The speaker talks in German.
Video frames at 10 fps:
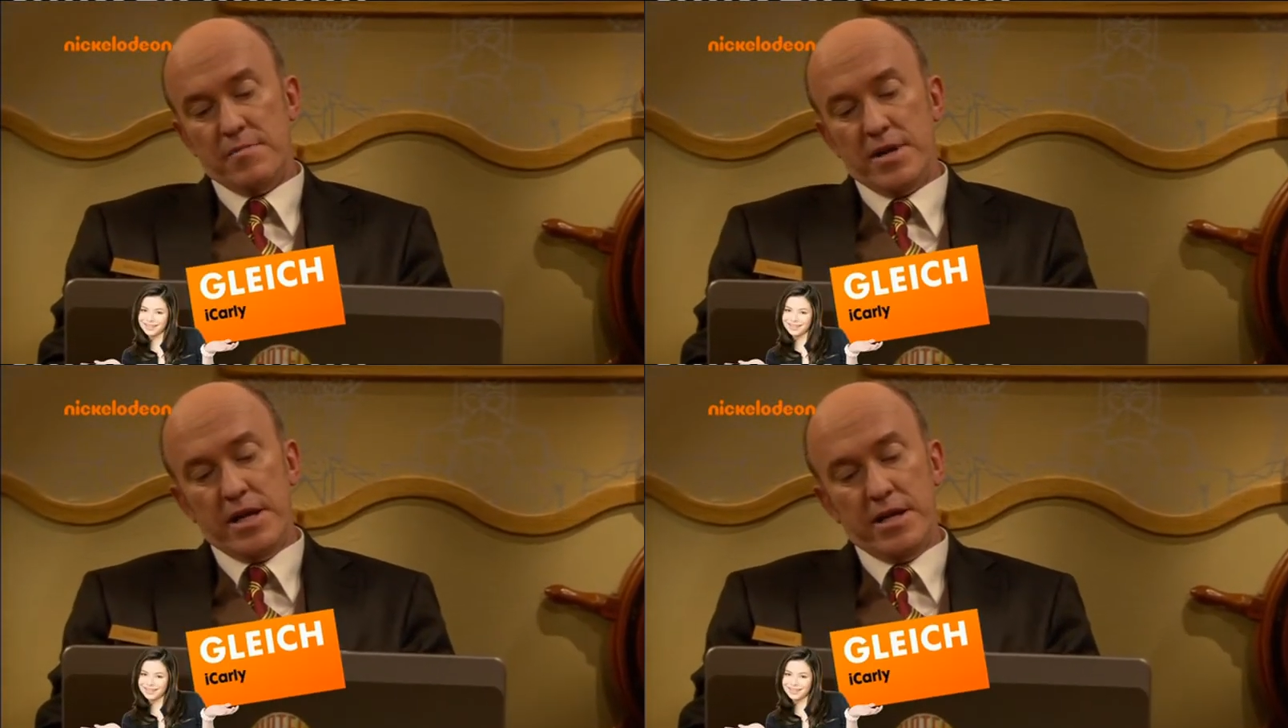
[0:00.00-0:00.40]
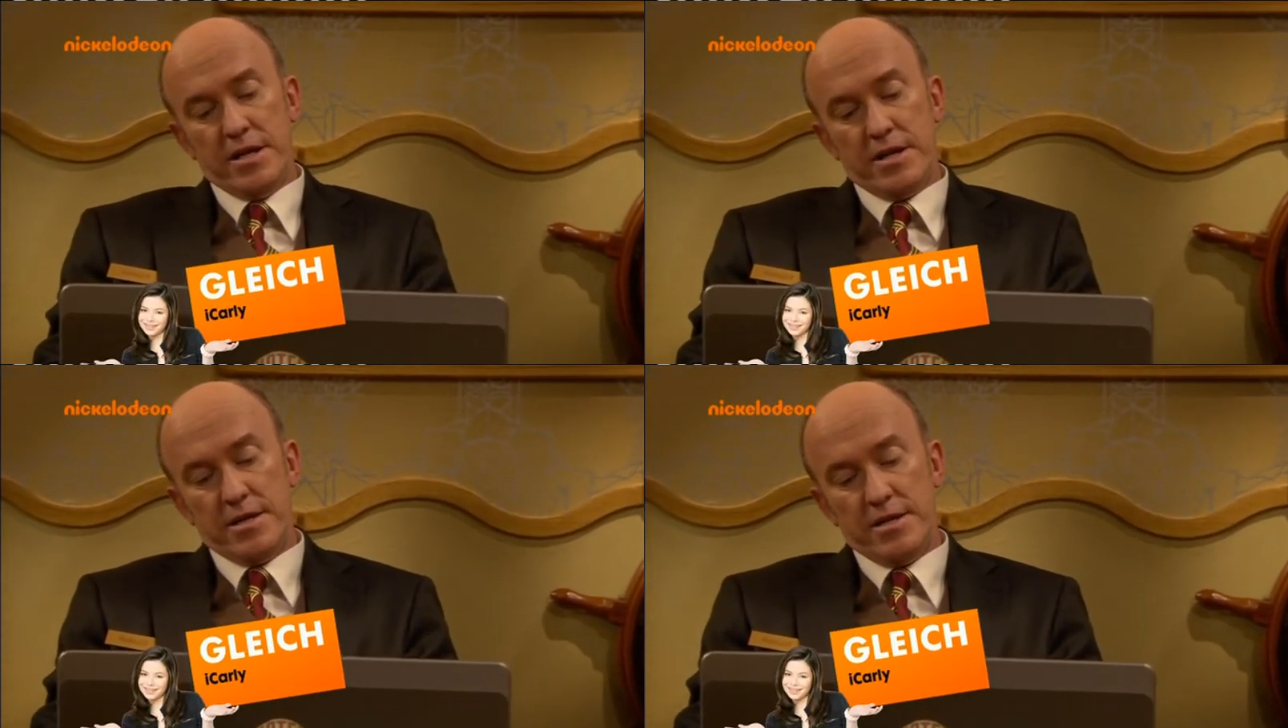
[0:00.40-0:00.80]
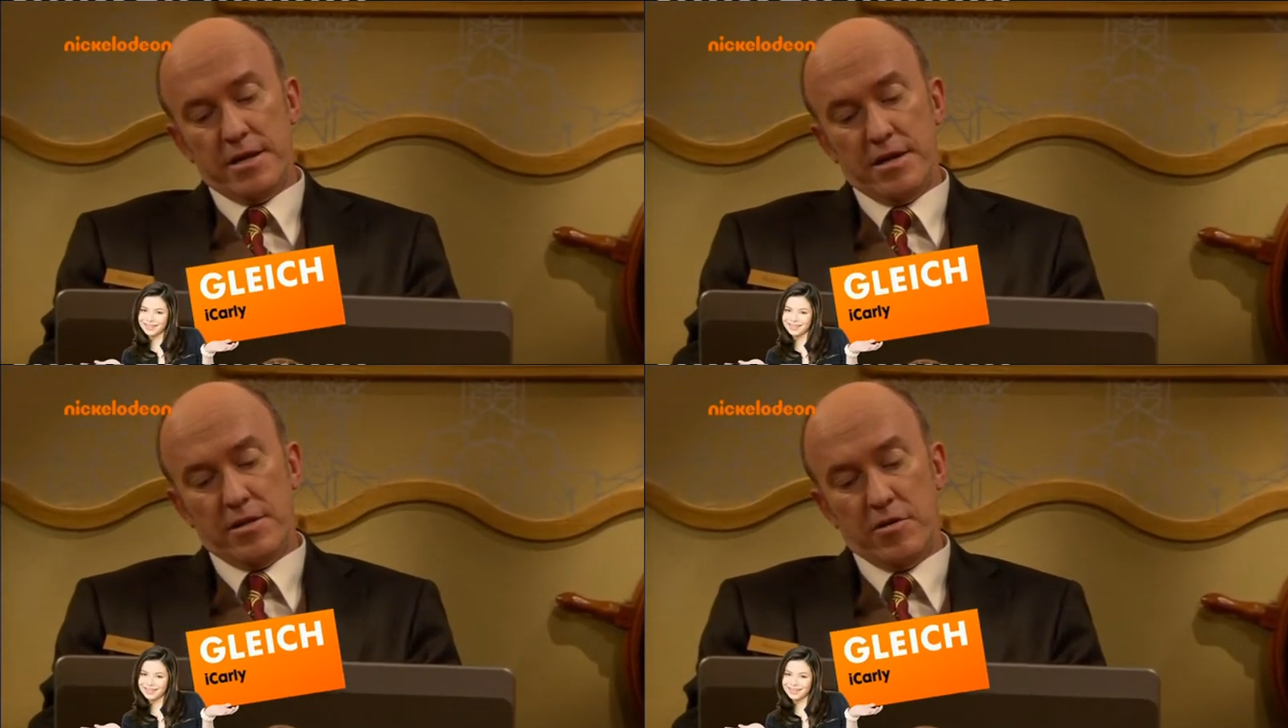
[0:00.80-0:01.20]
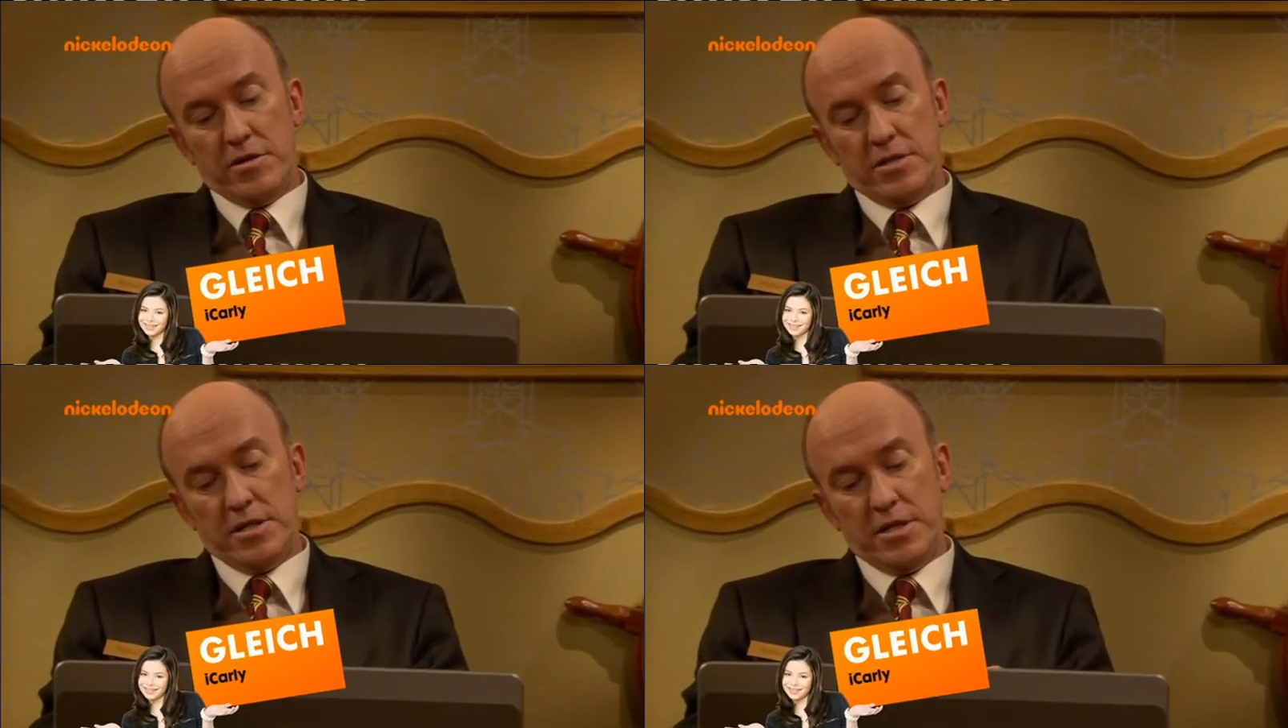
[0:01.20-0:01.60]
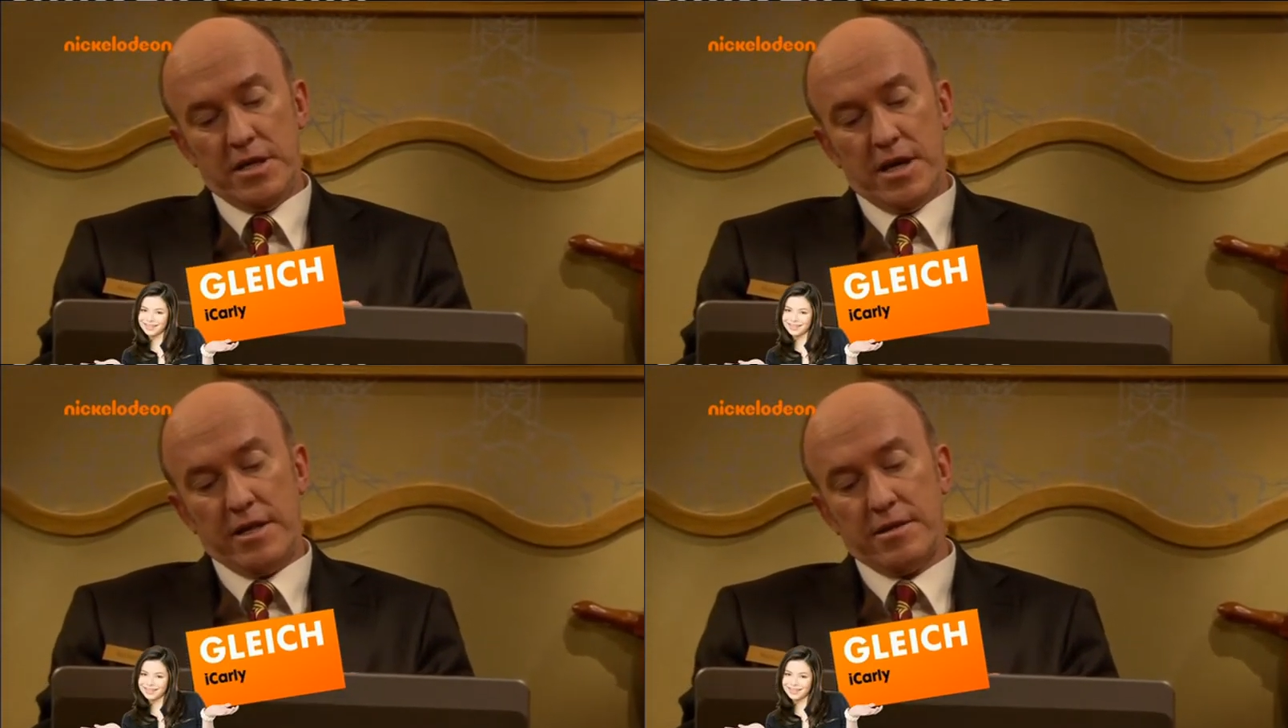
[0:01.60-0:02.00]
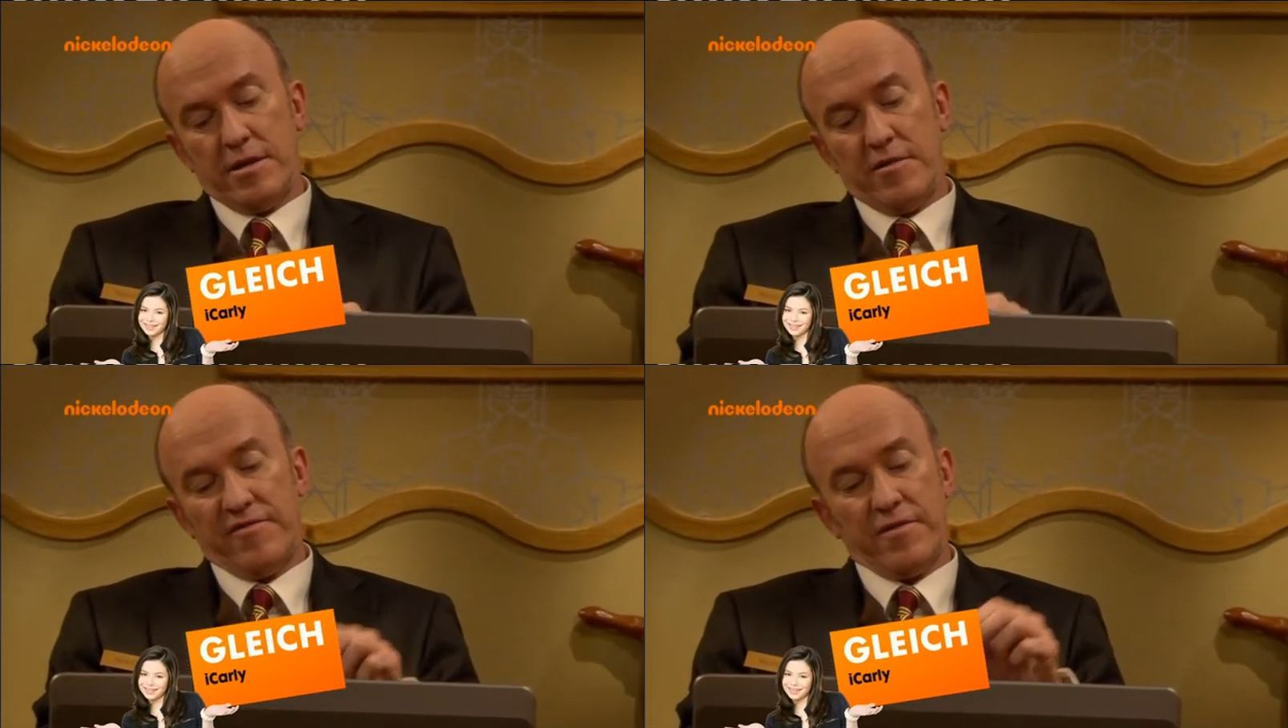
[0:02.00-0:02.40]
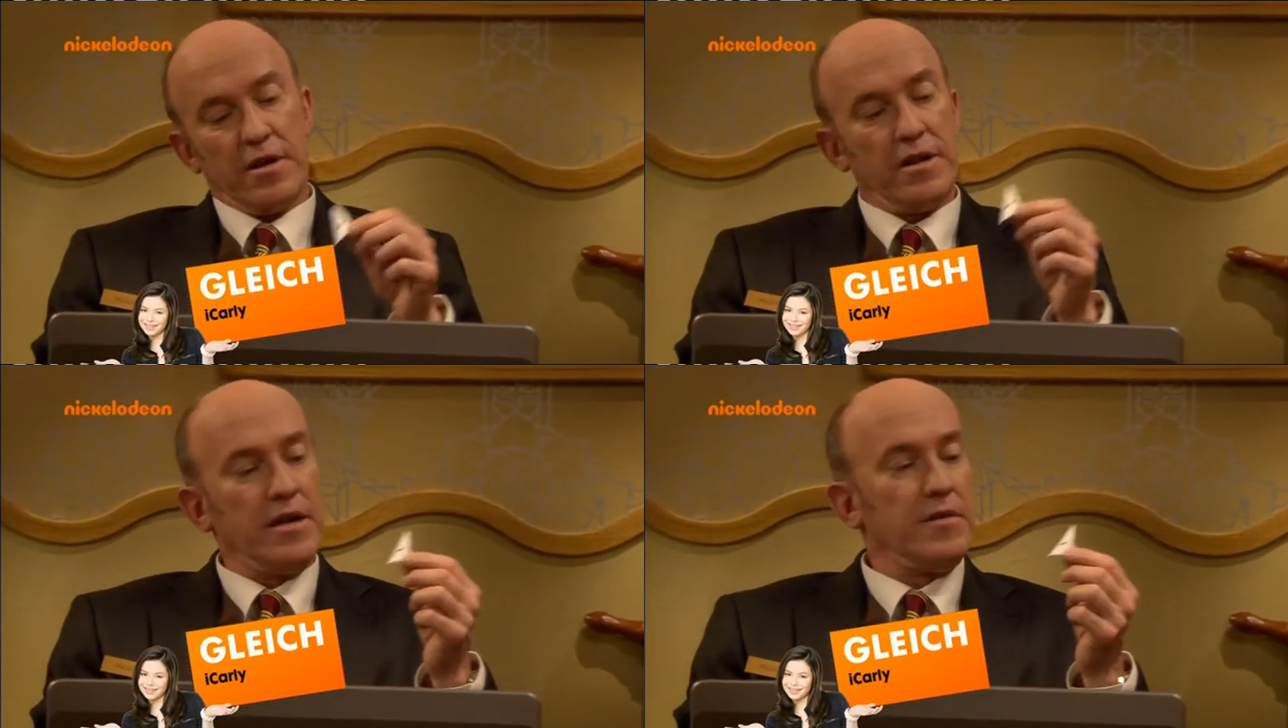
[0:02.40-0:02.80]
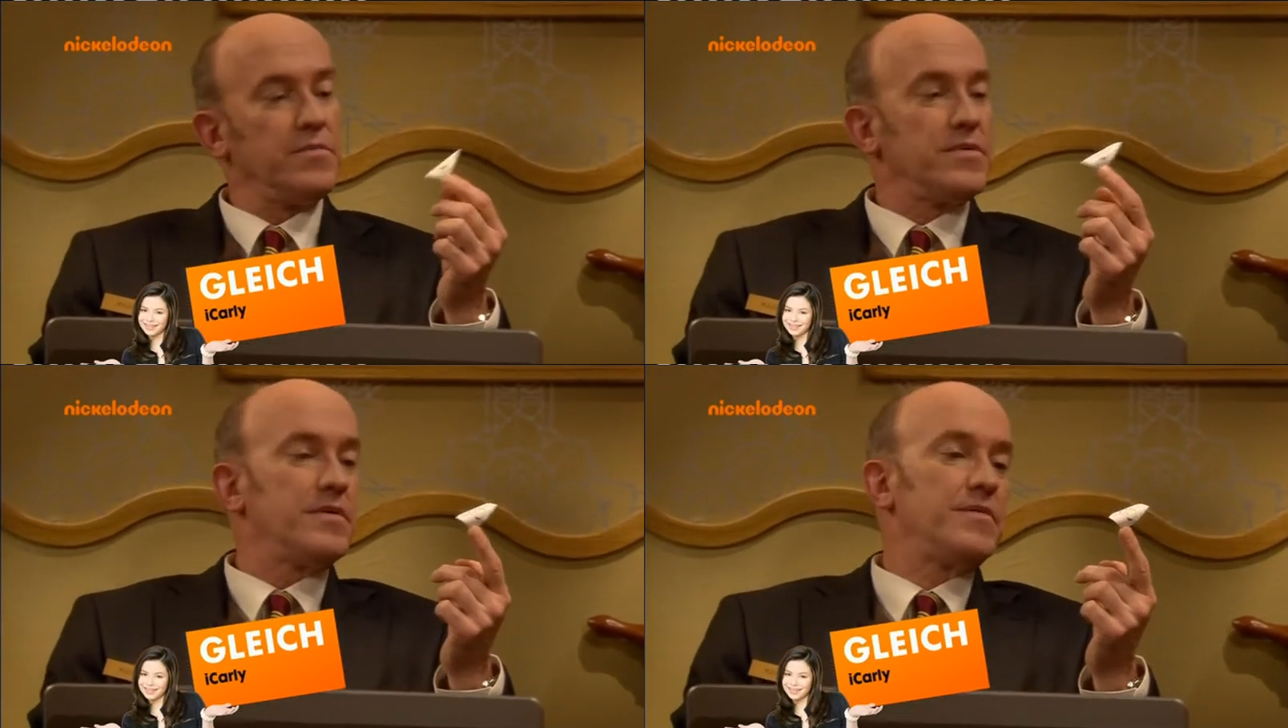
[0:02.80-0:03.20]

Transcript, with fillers: lediglich ein neues Etikett draufgeklebt.